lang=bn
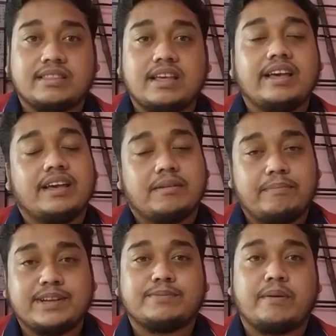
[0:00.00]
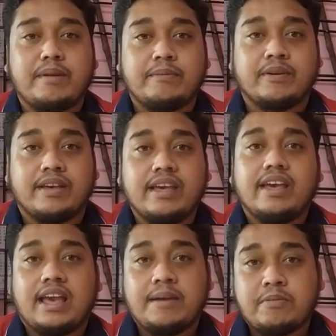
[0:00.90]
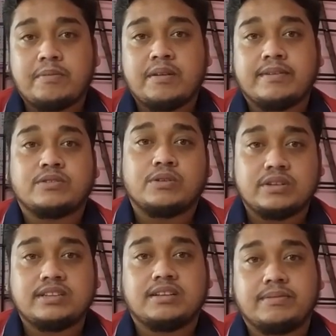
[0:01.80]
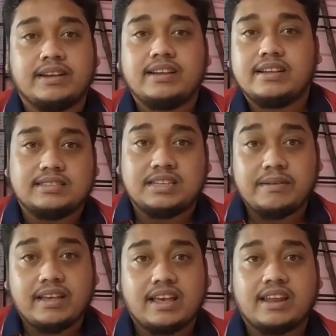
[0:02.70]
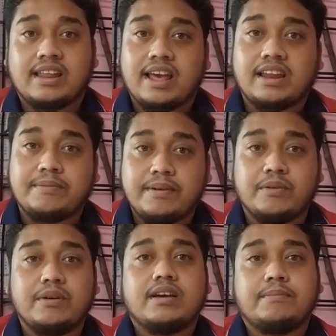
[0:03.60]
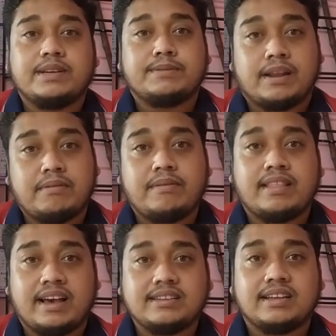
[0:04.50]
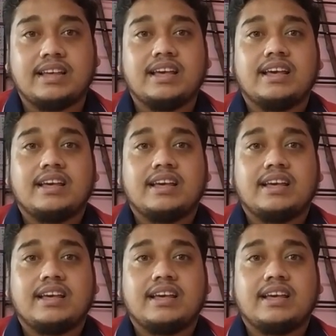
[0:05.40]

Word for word: দেখতে বেশ প্রবলেম হয় এই প্রবলেমের সমস্যা হিসেবে যে বাইকের রেয়ারের ভিউ বেশ ভালোভাবে দেখা যায়